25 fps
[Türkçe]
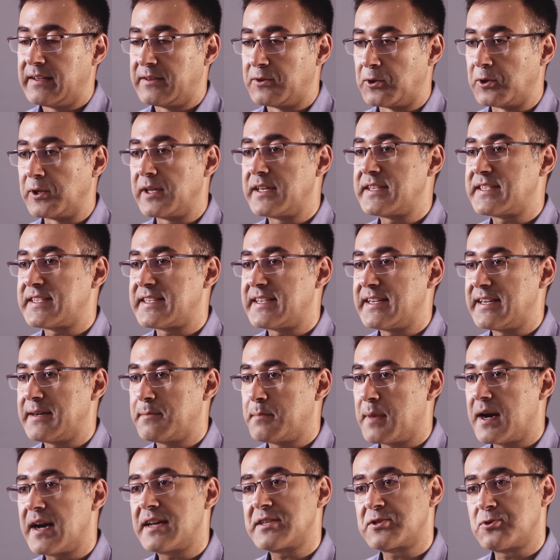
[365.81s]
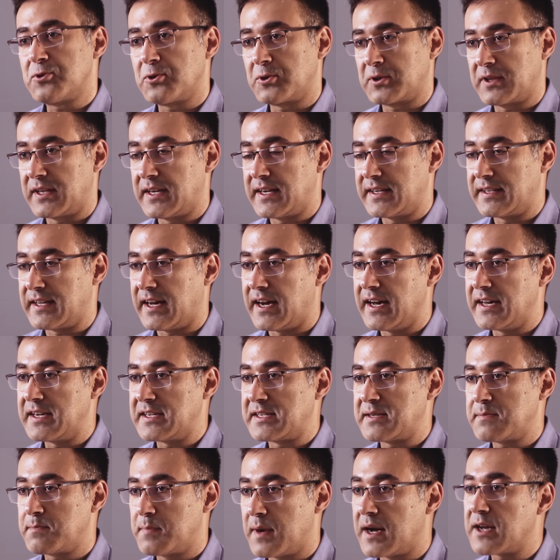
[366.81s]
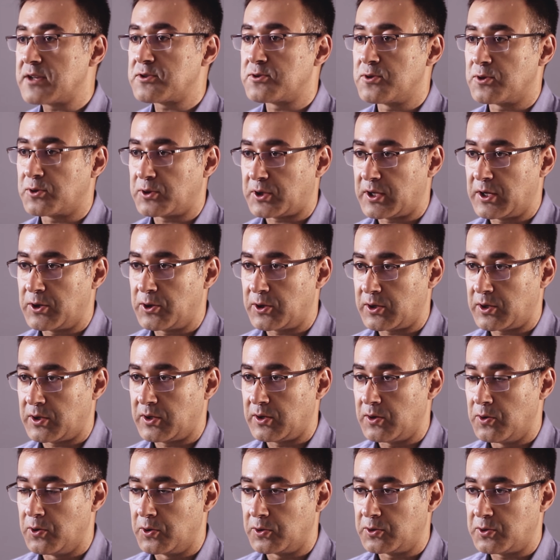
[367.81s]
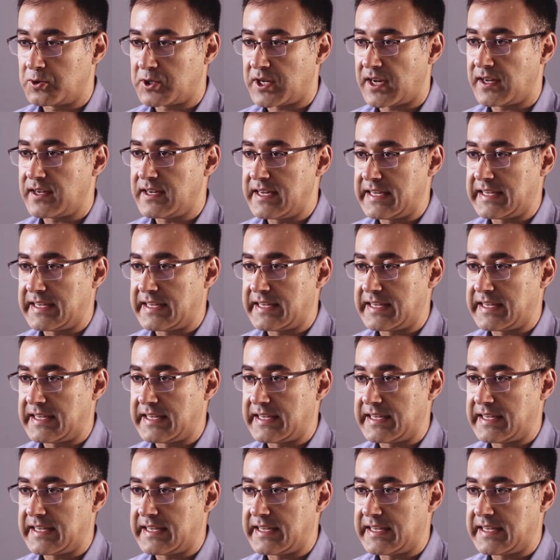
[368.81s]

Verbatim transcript: Dolayısıyla bazı noktalarda ayrışıp bazı noktalarda örtüşen